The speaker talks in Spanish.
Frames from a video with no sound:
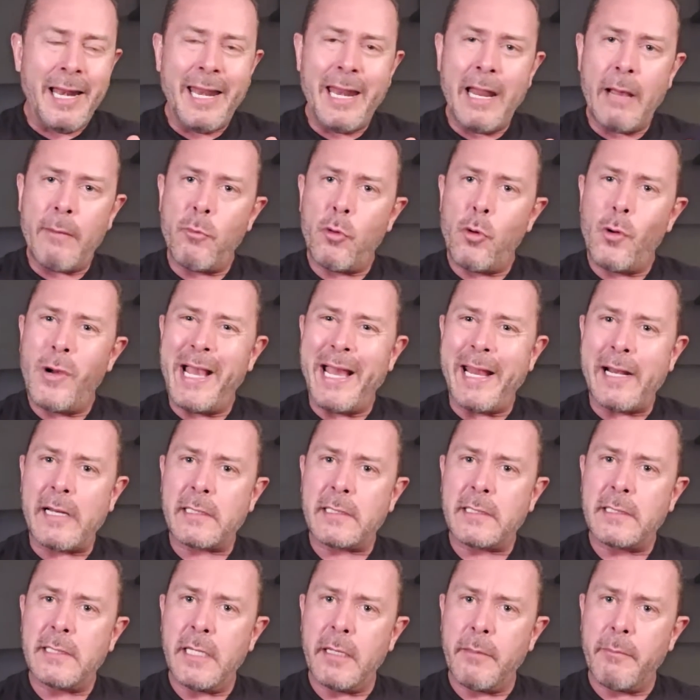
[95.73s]
La
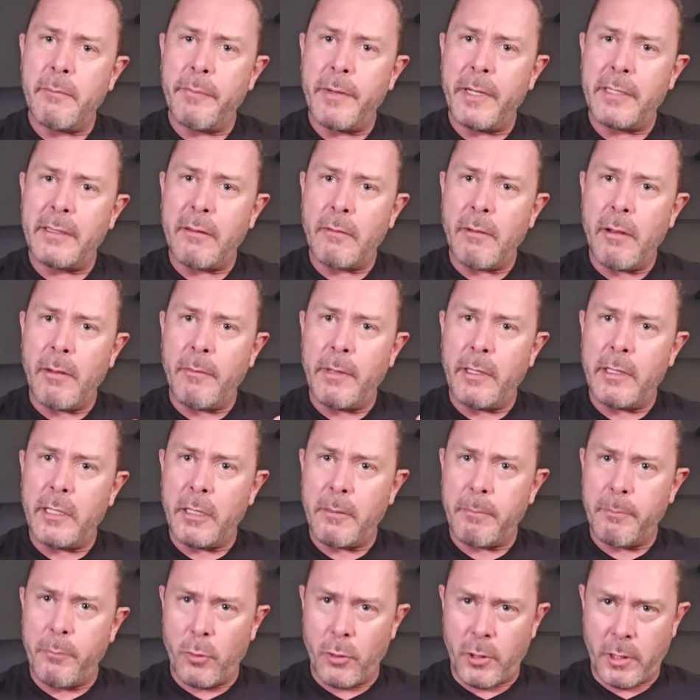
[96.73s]
mujer siempre te va a
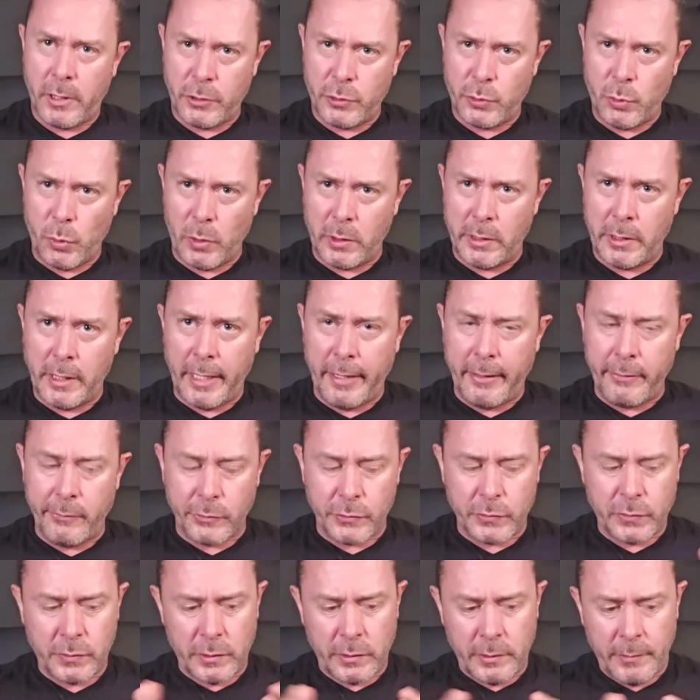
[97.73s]
medir por
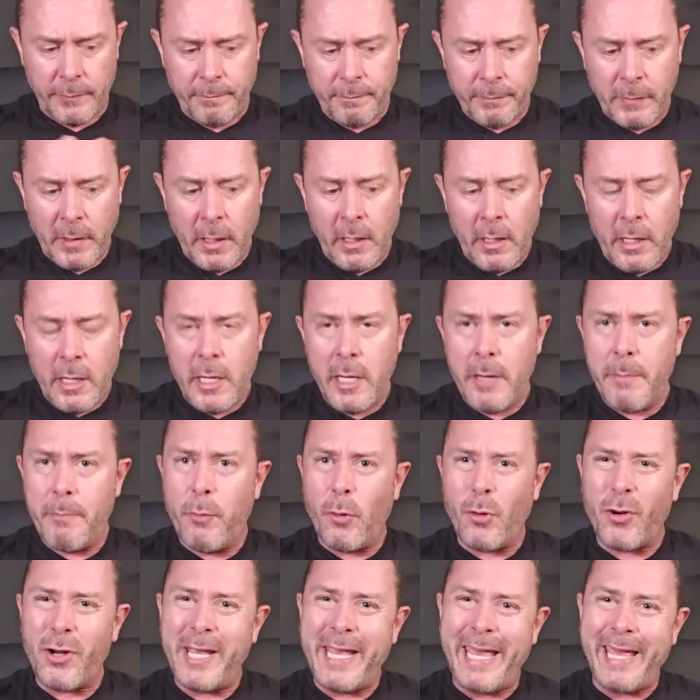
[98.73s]
resultados. ¿Y
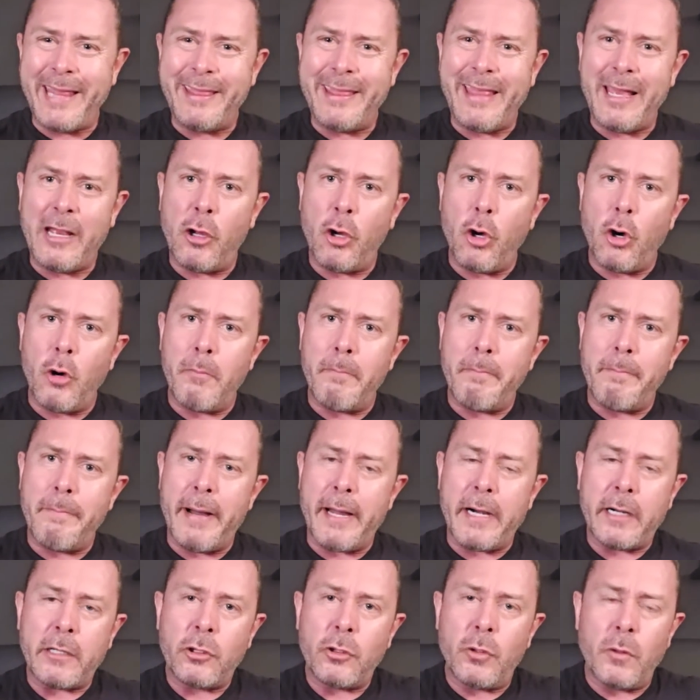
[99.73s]
por qué te
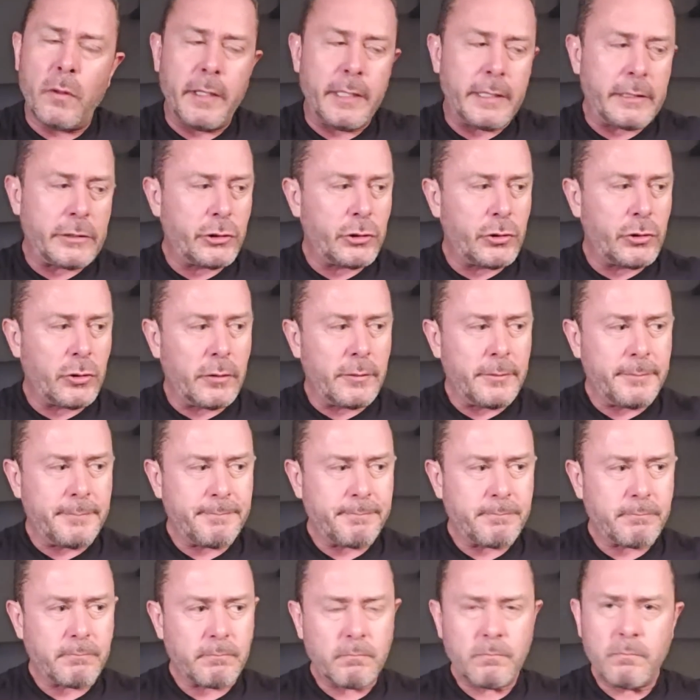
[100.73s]
comparto
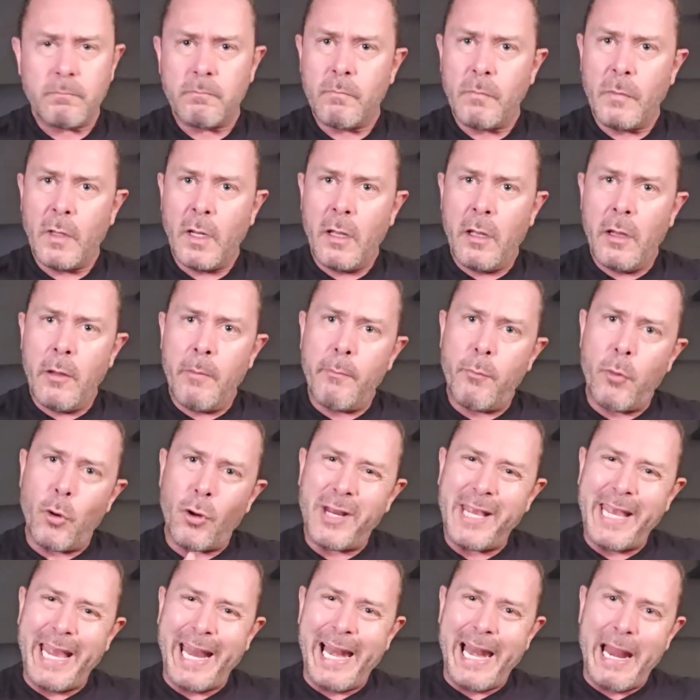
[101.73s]
esto?
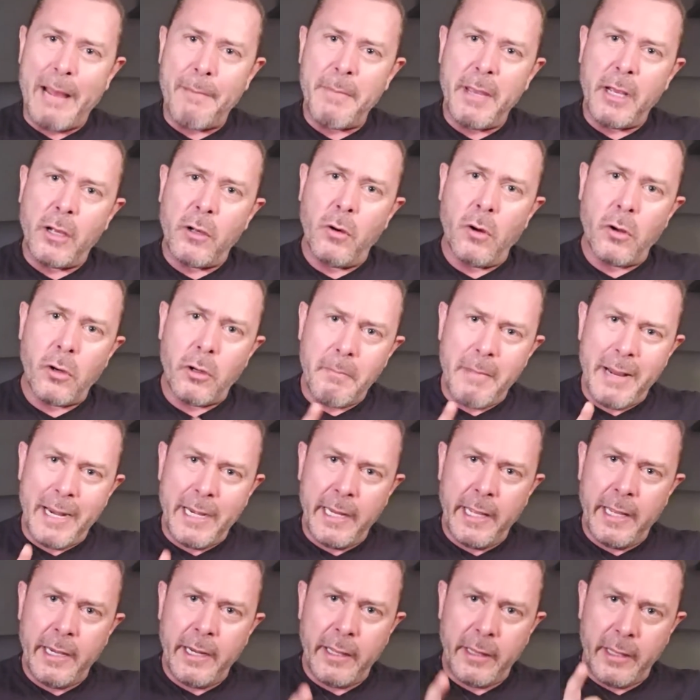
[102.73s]
Porque la mejor
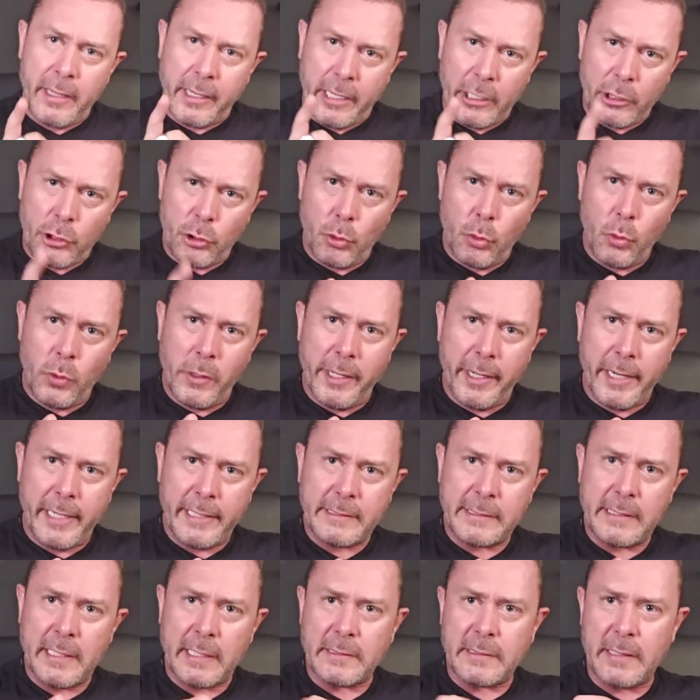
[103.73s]
manera de que tú
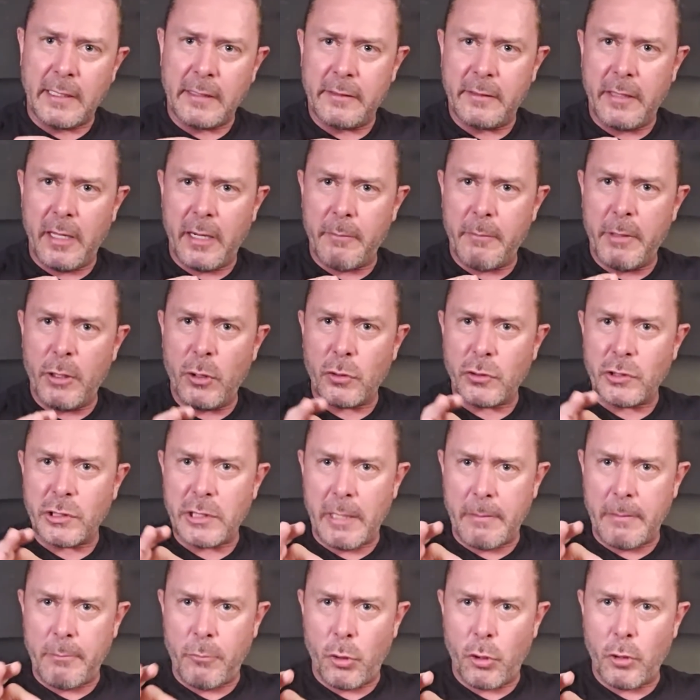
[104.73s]
crezcas en términos
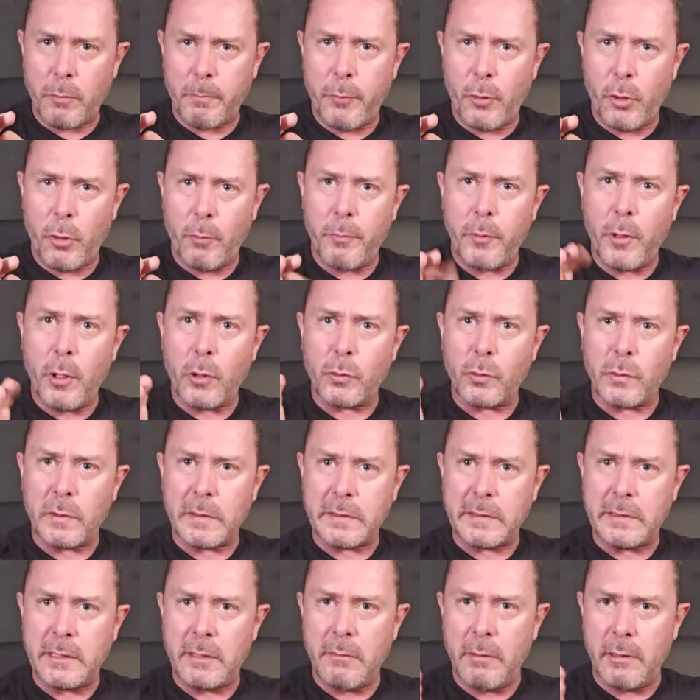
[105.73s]
de amor propio,
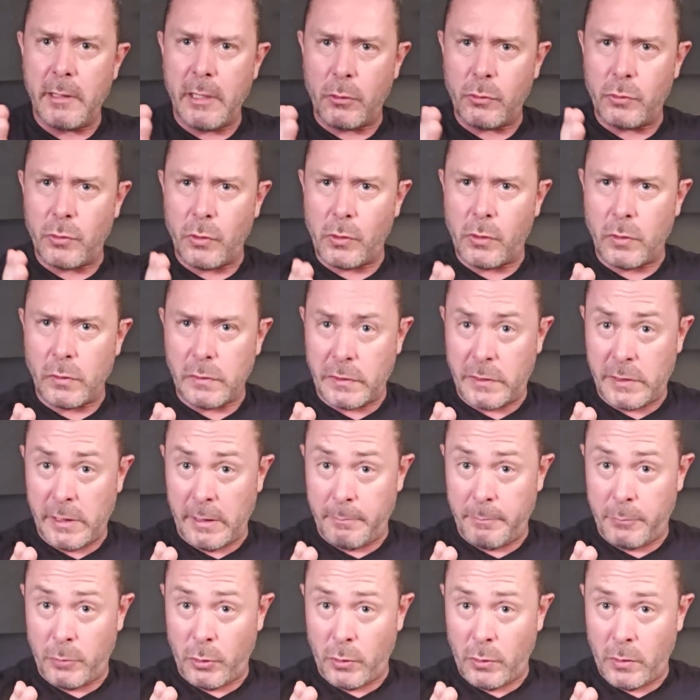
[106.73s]
autoestima y
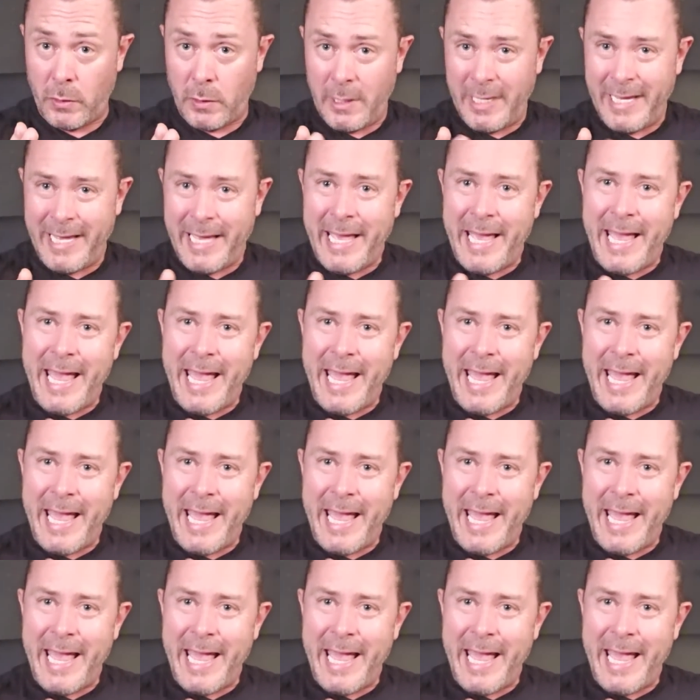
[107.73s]
autoconcepto